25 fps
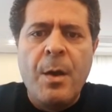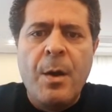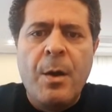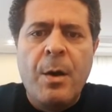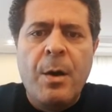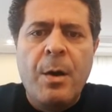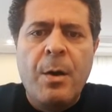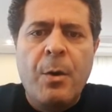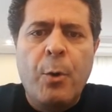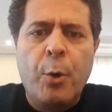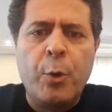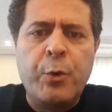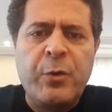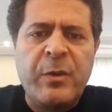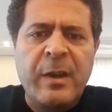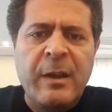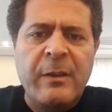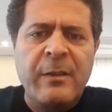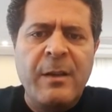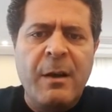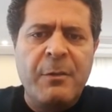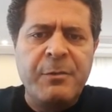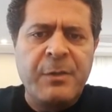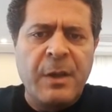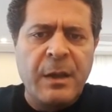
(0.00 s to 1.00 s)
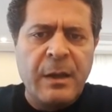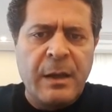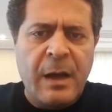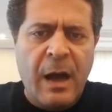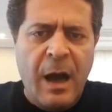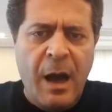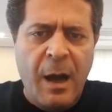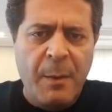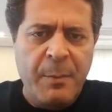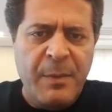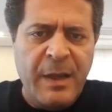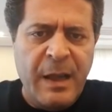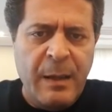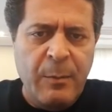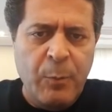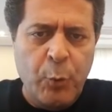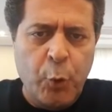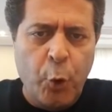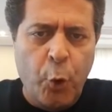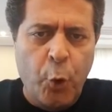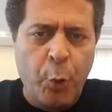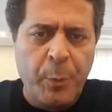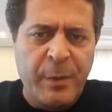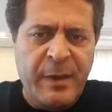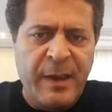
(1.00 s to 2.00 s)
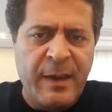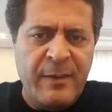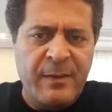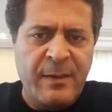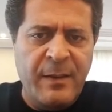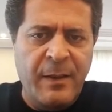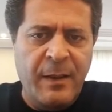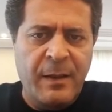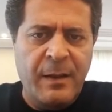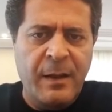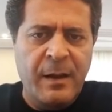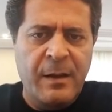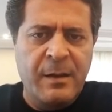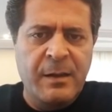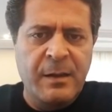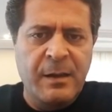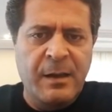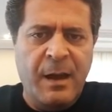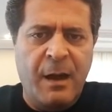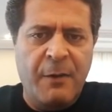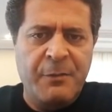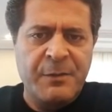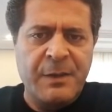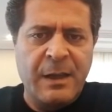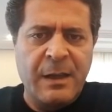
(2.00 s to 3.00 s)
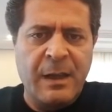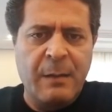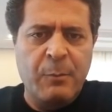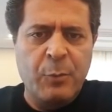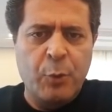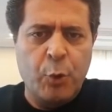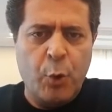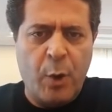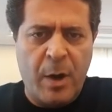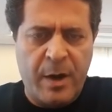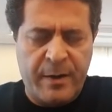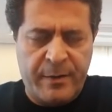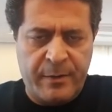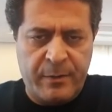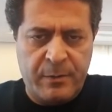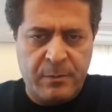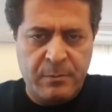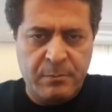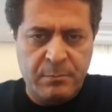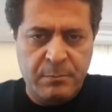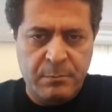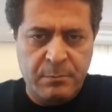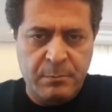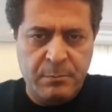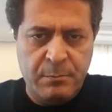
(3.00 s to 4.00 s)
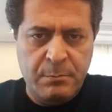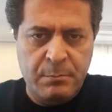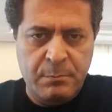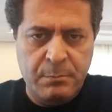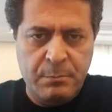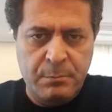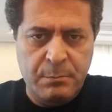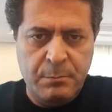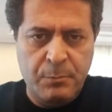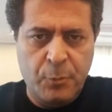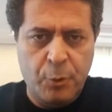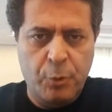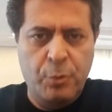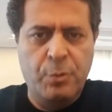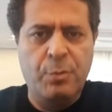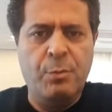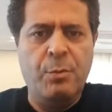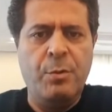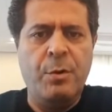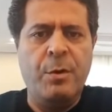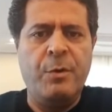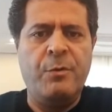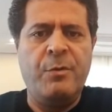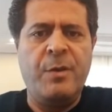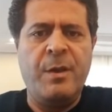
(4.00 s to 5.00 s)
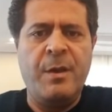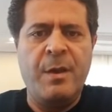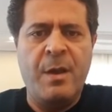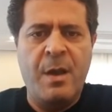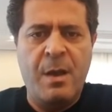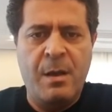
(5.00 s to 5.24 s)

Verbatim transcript: 38 haftalık hamileyim doğum kesinlikle 40 haftada mı doğar? Olur mu öyle şey ya?